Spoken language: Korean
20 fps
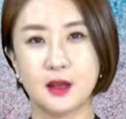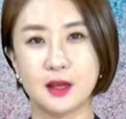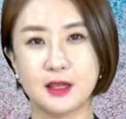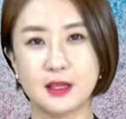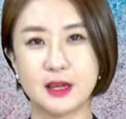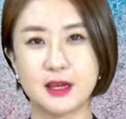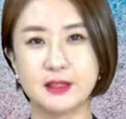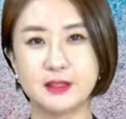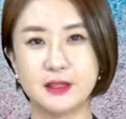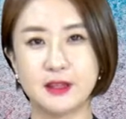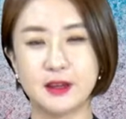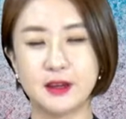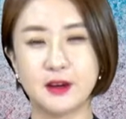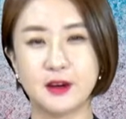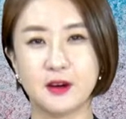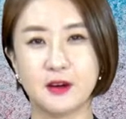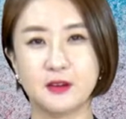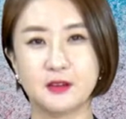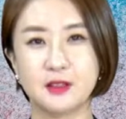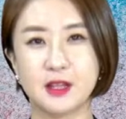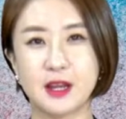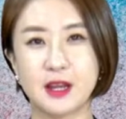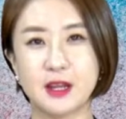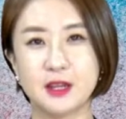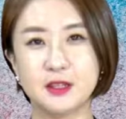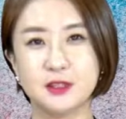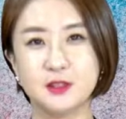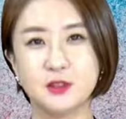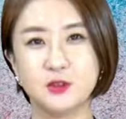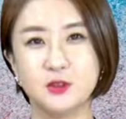안녕하세요.
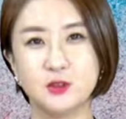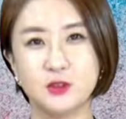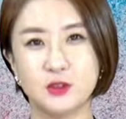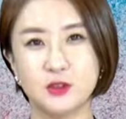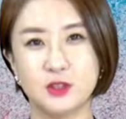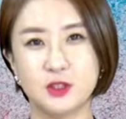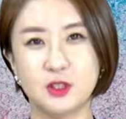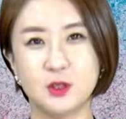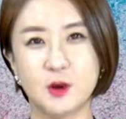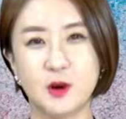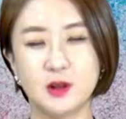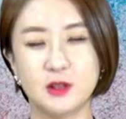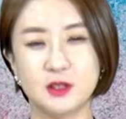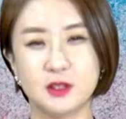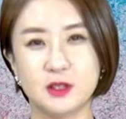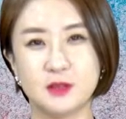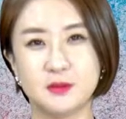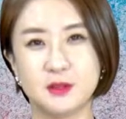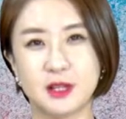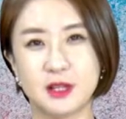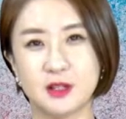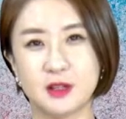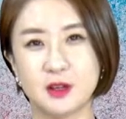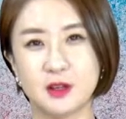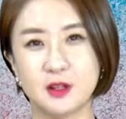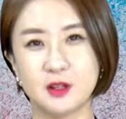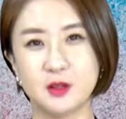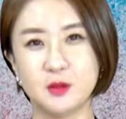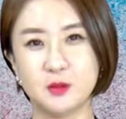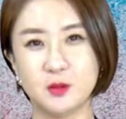나라에서 주는 지원금,
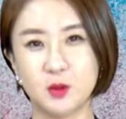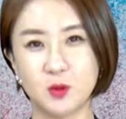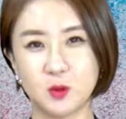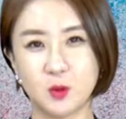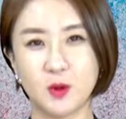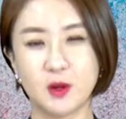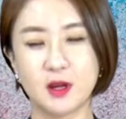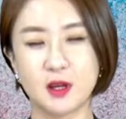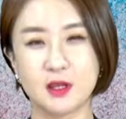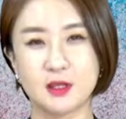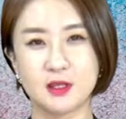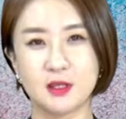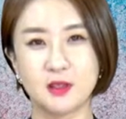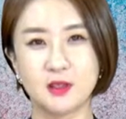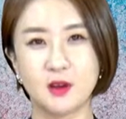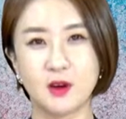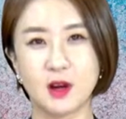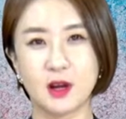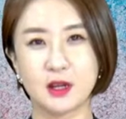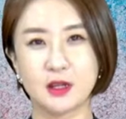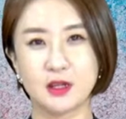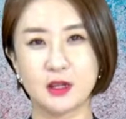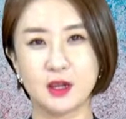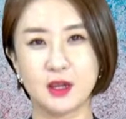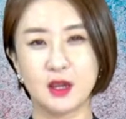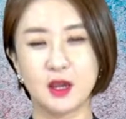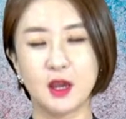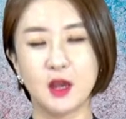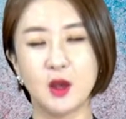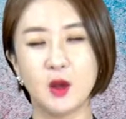장려금 똑똑하게
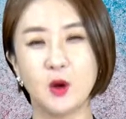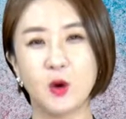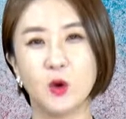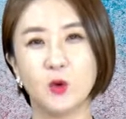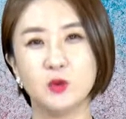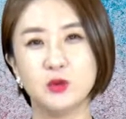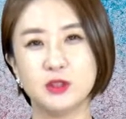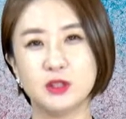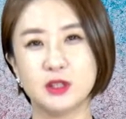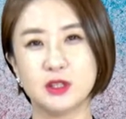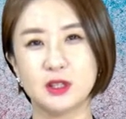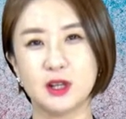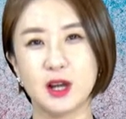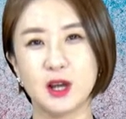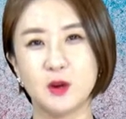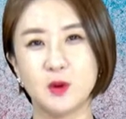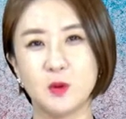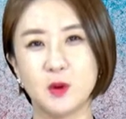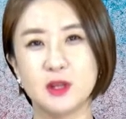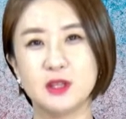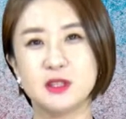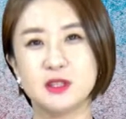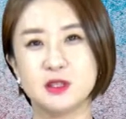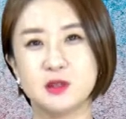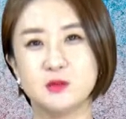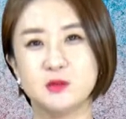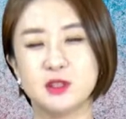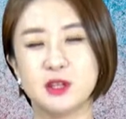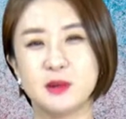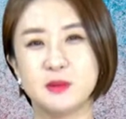챙겨가기 5분 특강 오한나
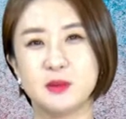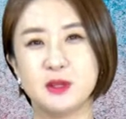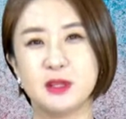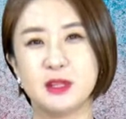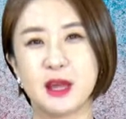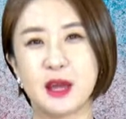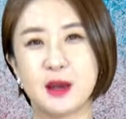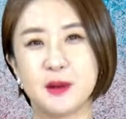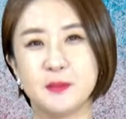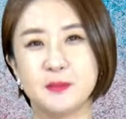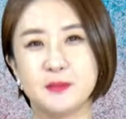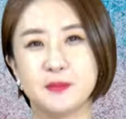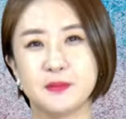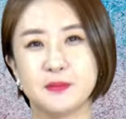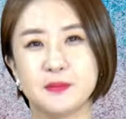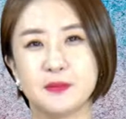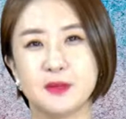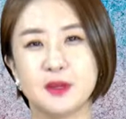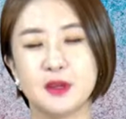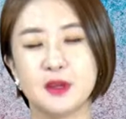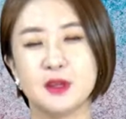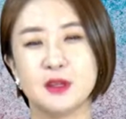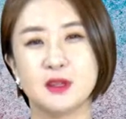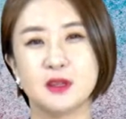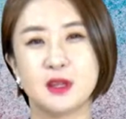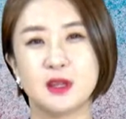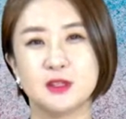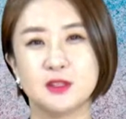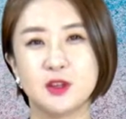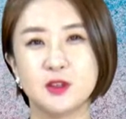세무사입니다.
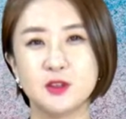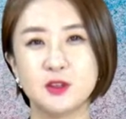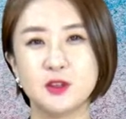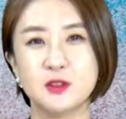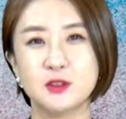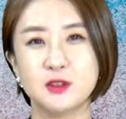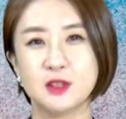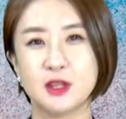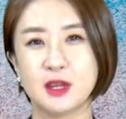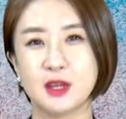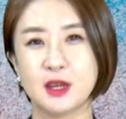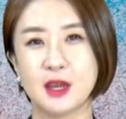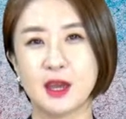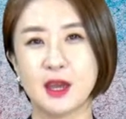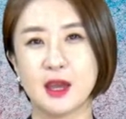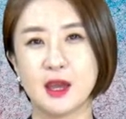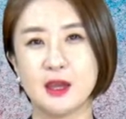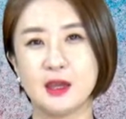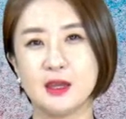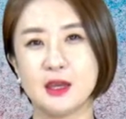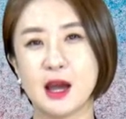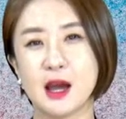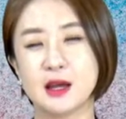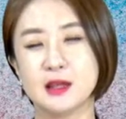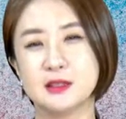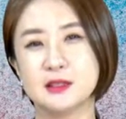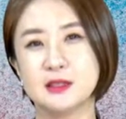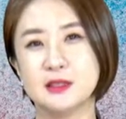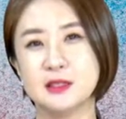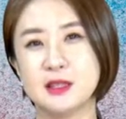아, 청년들에게
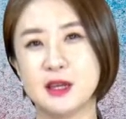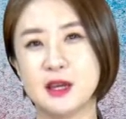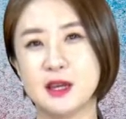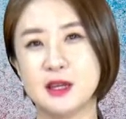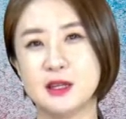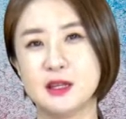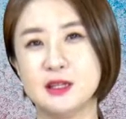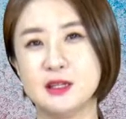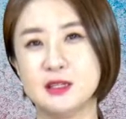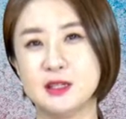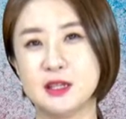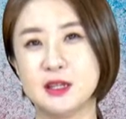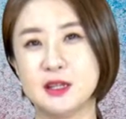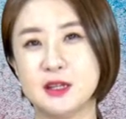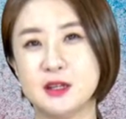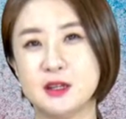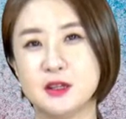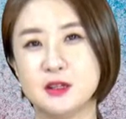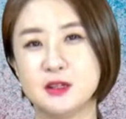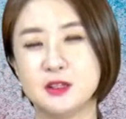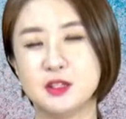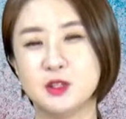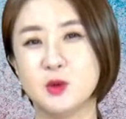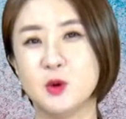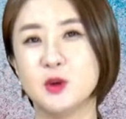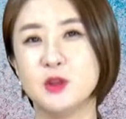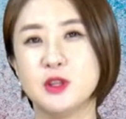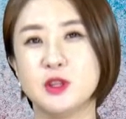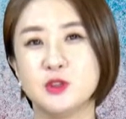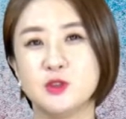양질의 일자리를
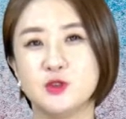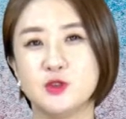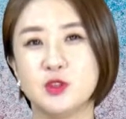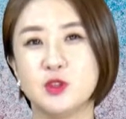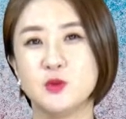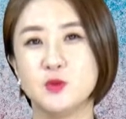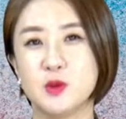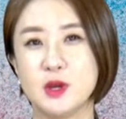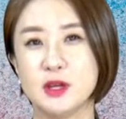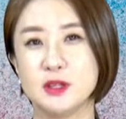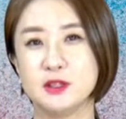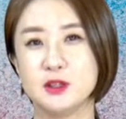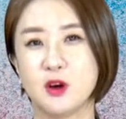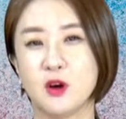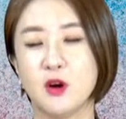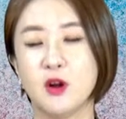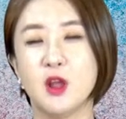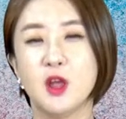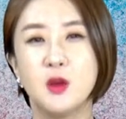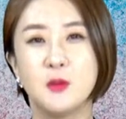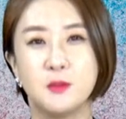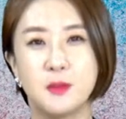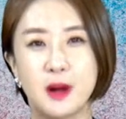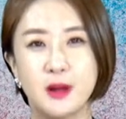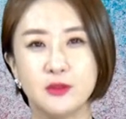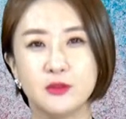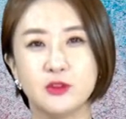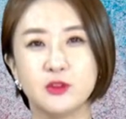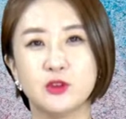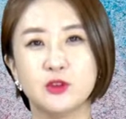지원해주기 위해서
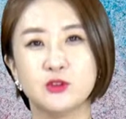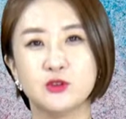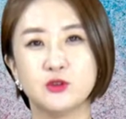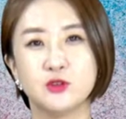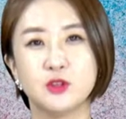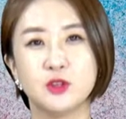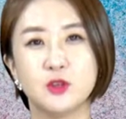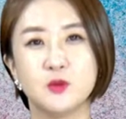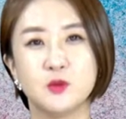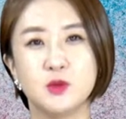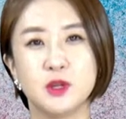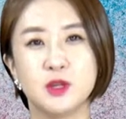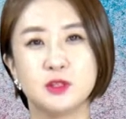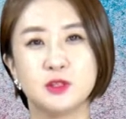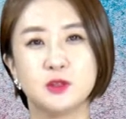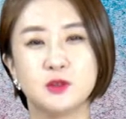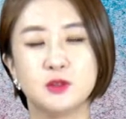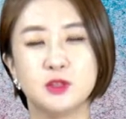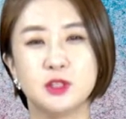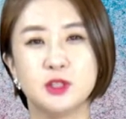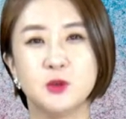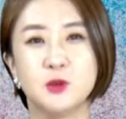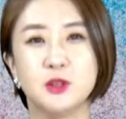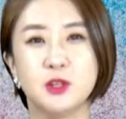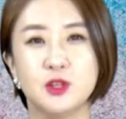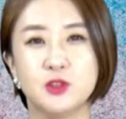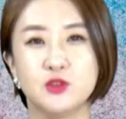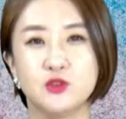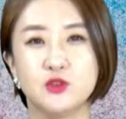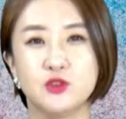만들어주기 위해서
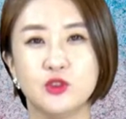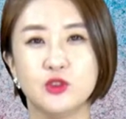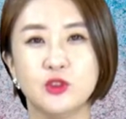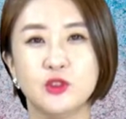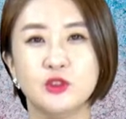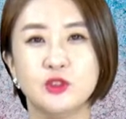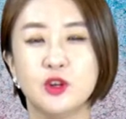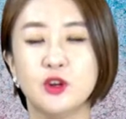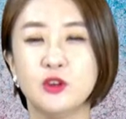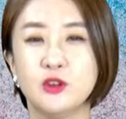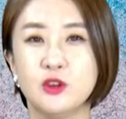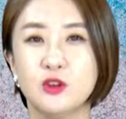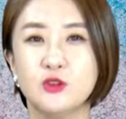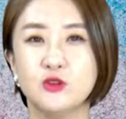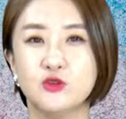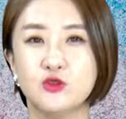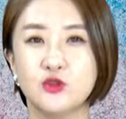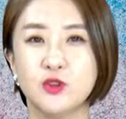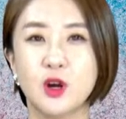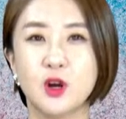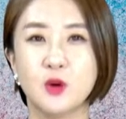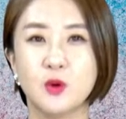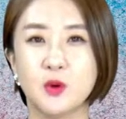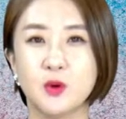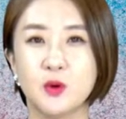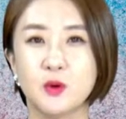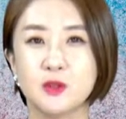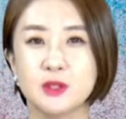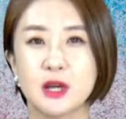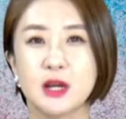지원해주는 청년
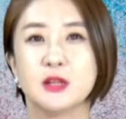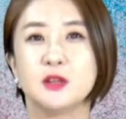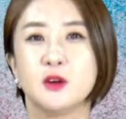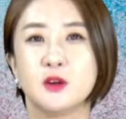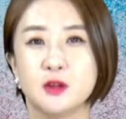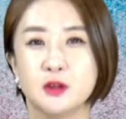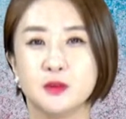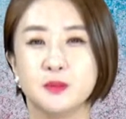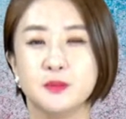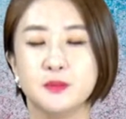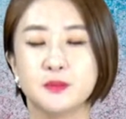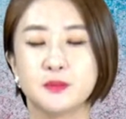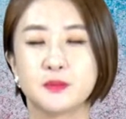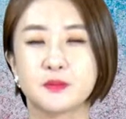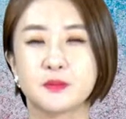추가고용 장려금